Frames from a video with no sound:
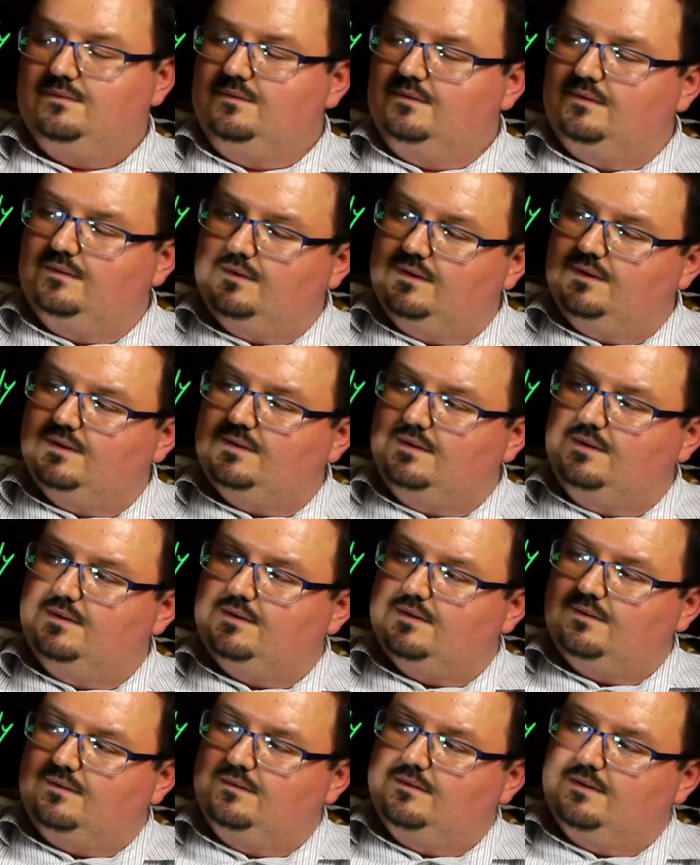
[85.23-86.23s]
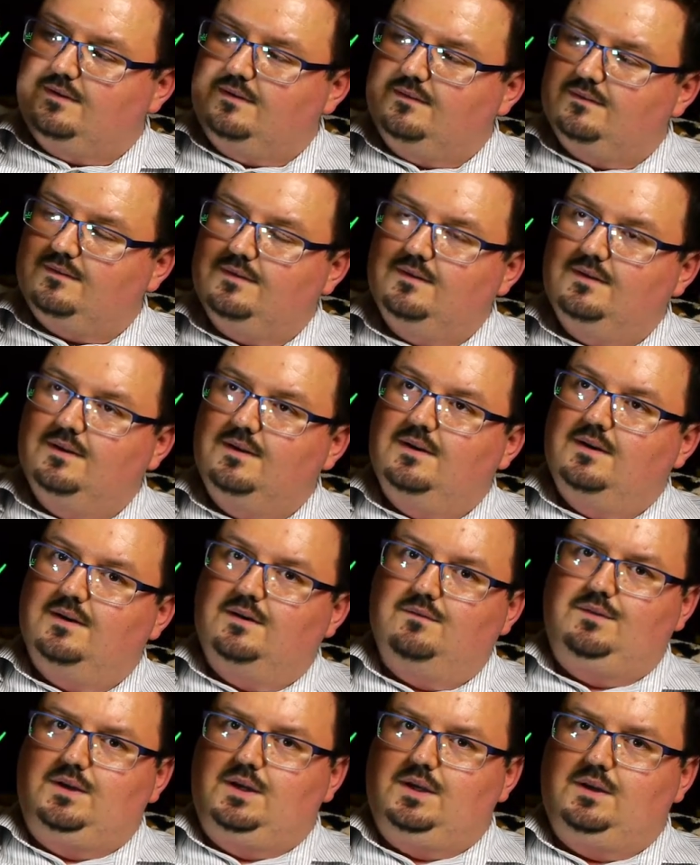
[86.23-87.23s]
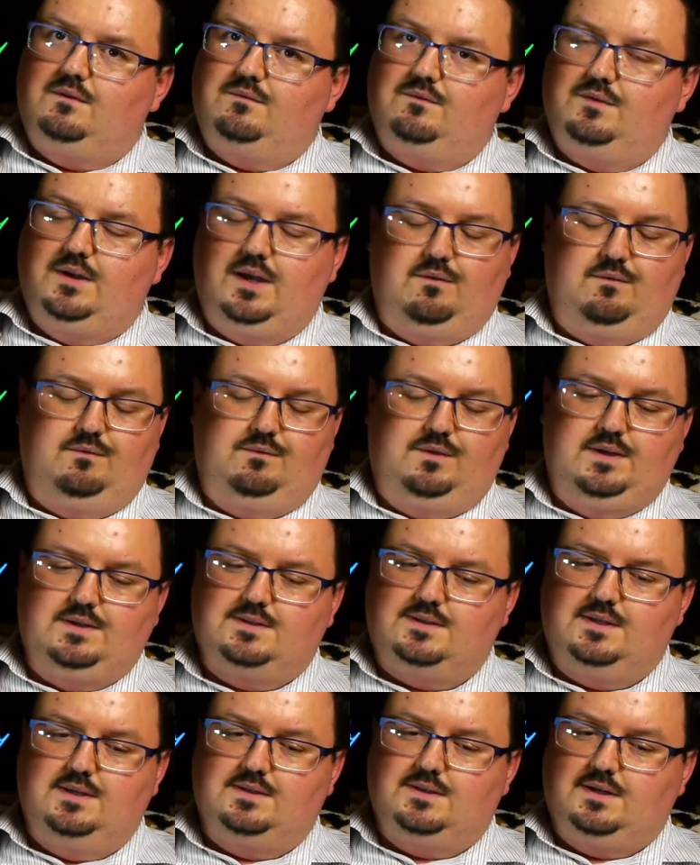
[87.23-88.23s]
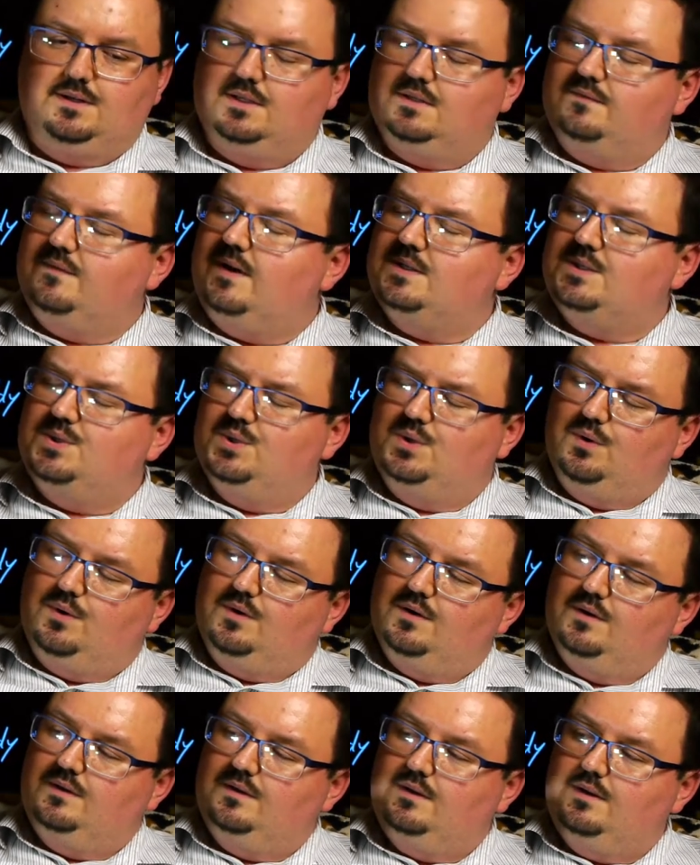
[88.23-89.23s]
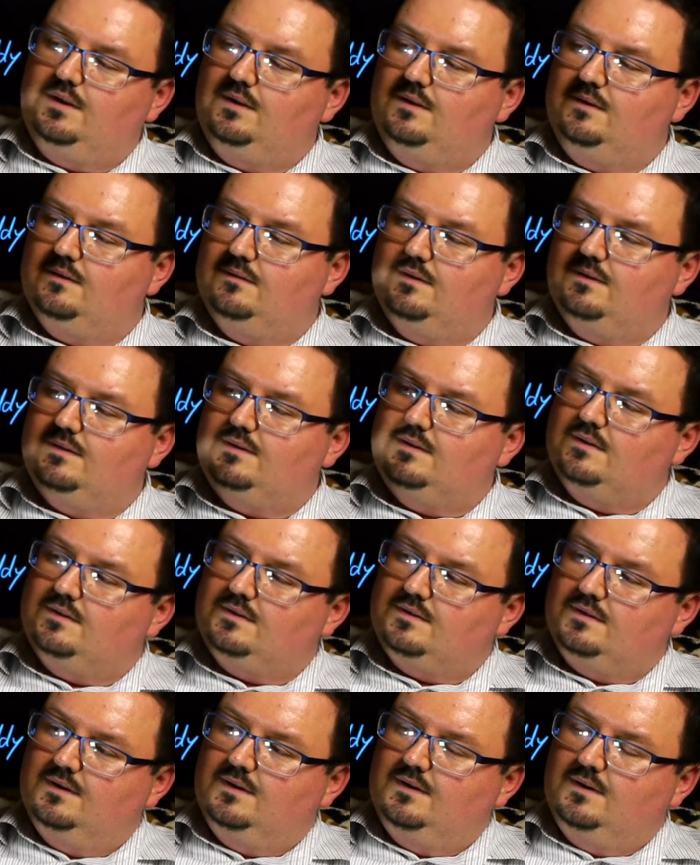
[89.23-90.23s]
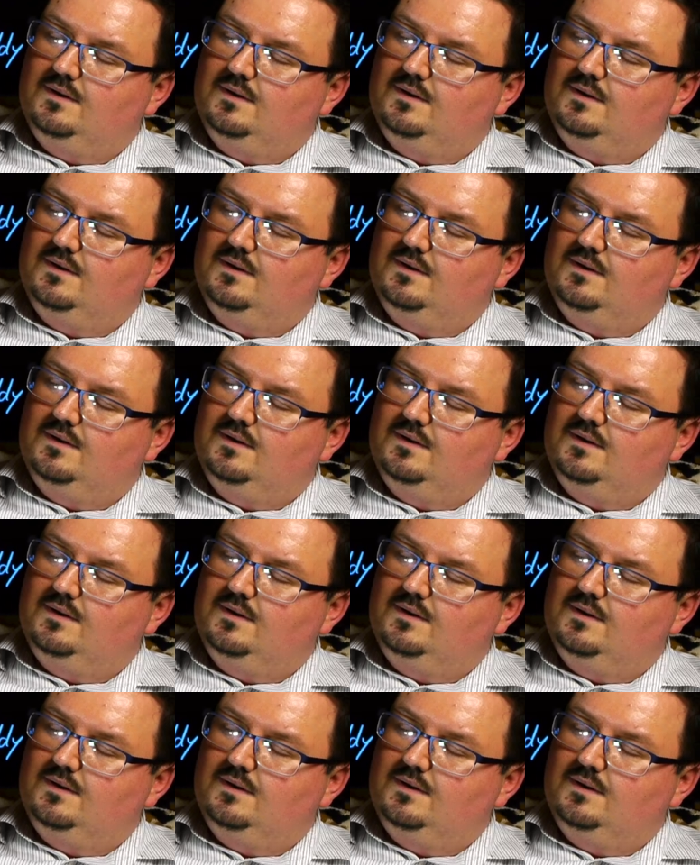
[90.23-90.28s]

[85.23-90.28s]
Und wer ist Isaac überhaupt? Wie, wie, wie ist Isaac? Das weißt du doch. Nee, wer ist das?